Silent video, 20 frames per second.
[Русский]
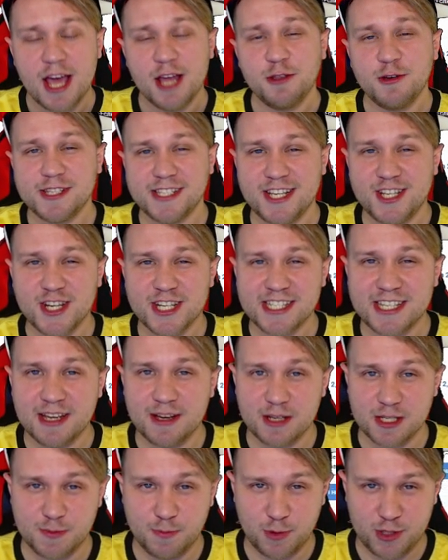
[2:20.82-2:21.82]
Но если честно,
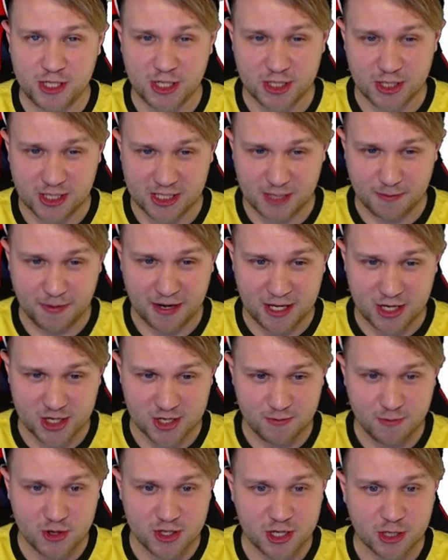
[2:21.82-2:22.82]
спуститься, если пониже
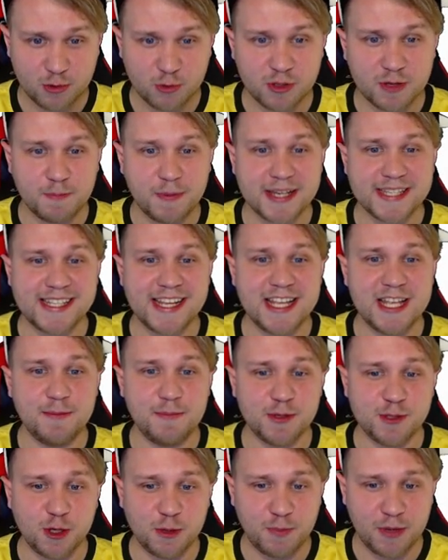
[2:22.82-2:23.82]
можно. Тут последние
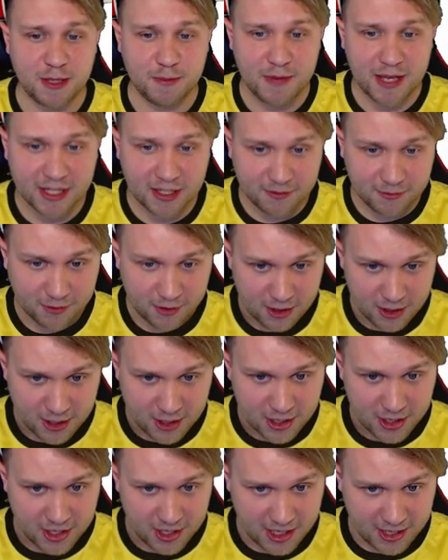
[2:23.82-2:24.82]
500 предметов
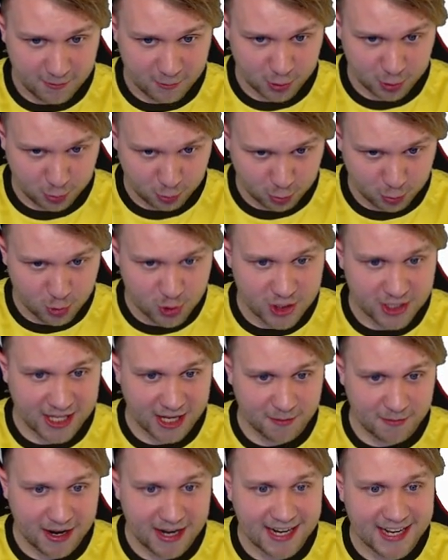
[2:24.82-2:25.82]
и вот тут уже
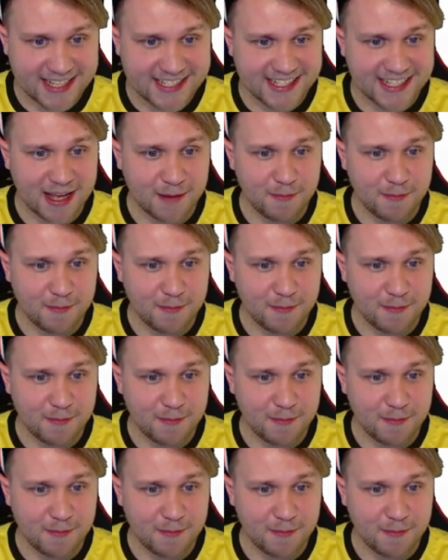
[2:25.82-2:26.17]
нормальная цена